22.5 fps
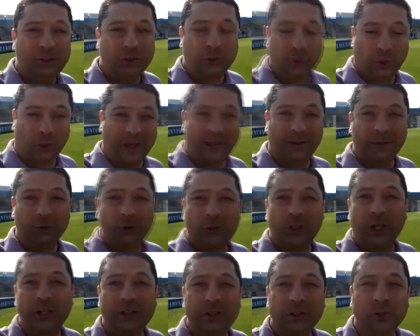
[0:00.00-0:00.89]
jogando
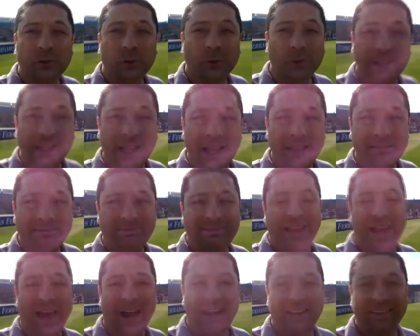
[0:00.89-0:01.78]
diante do
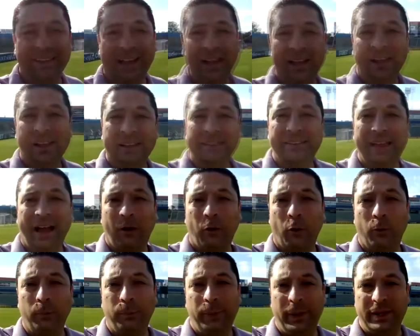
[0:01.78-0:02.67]
Lanterna da
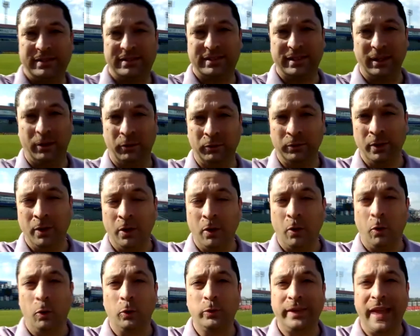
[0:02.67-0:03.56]
competição.
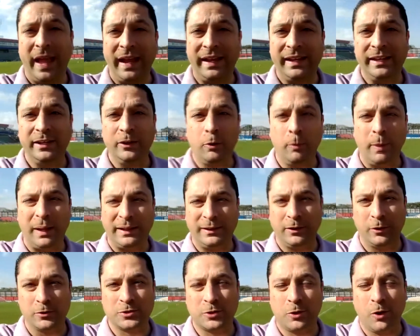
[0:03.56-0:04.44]
O técnico
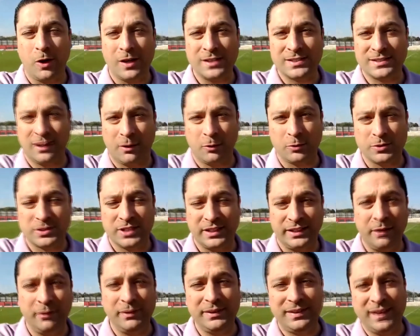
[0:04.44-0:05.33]
Matheus Costa
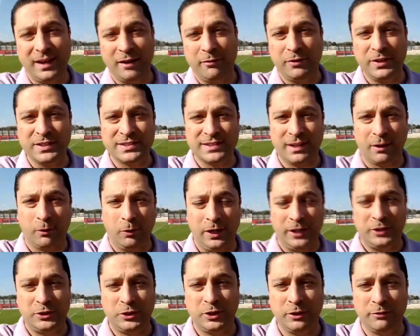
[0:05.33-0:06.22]
concedeu entrevista
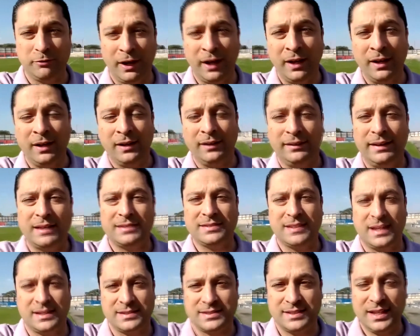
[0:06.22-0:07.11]
coletiva
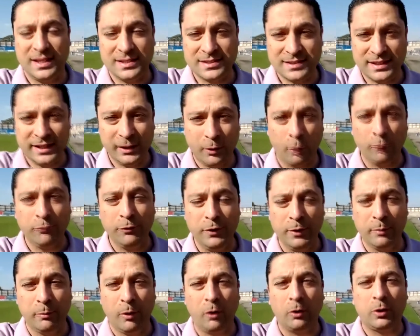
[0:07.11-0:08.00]
nesta sexta e
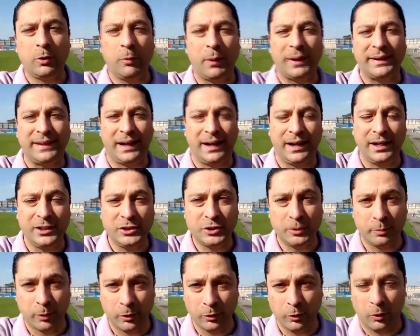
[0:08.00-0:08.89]
confirmou que o
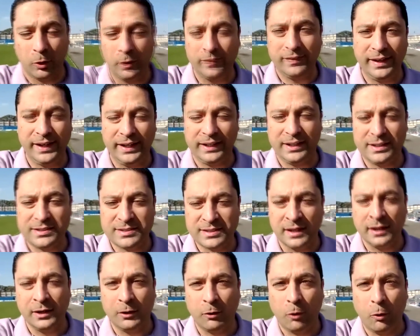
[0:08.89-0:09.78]
atacante Bruno Rodrigues,
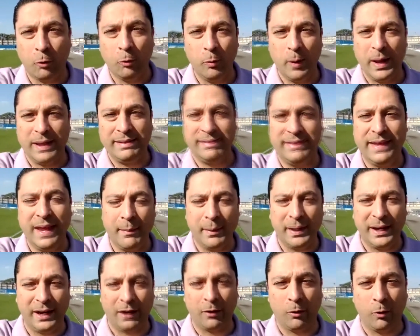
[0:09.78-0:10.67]
com um
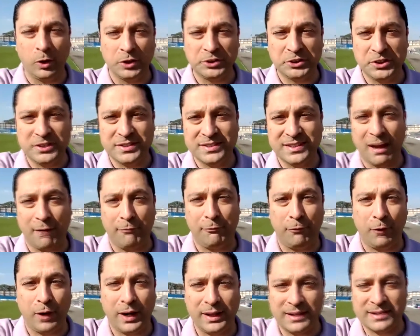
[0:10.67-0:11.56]
edema na coxa, está
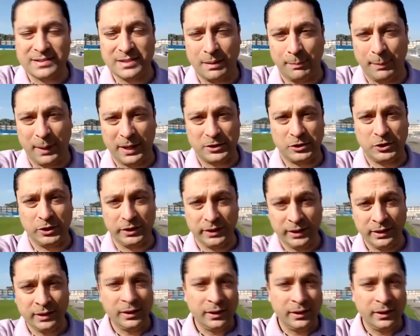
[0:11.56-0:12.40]
fora dessa partida,